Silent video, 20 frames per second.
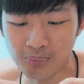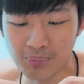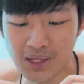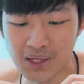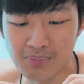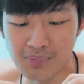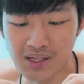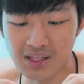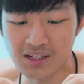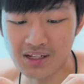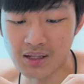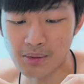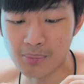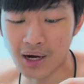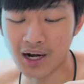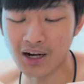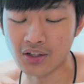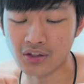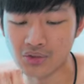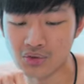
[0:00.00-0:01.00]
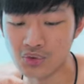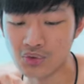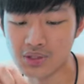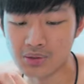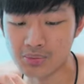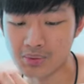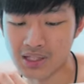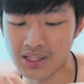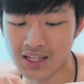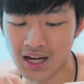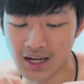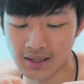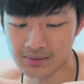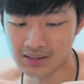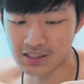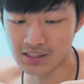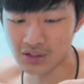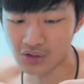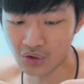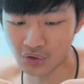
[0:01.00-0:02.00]
避免你把 USB Type
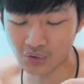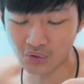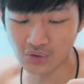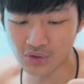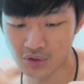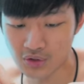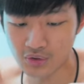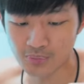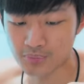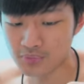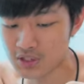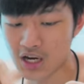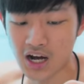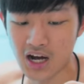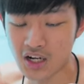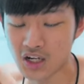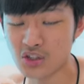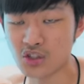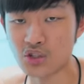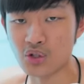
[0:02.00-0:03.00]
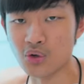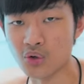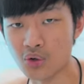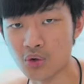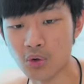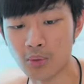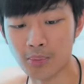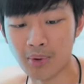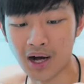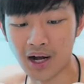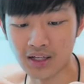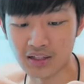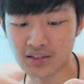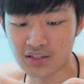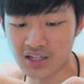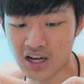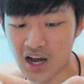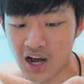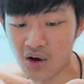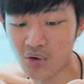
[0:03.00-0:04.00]
C 孔插久了会把它
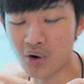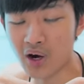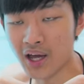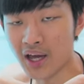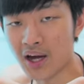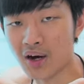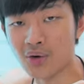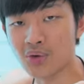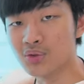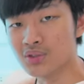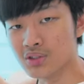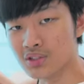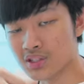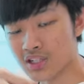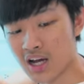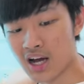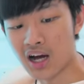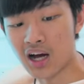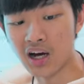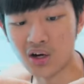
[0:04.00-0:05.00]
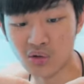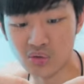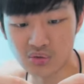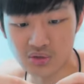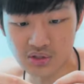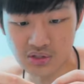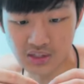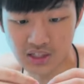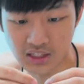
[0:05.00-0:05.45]
插坏啊，或者是插凹之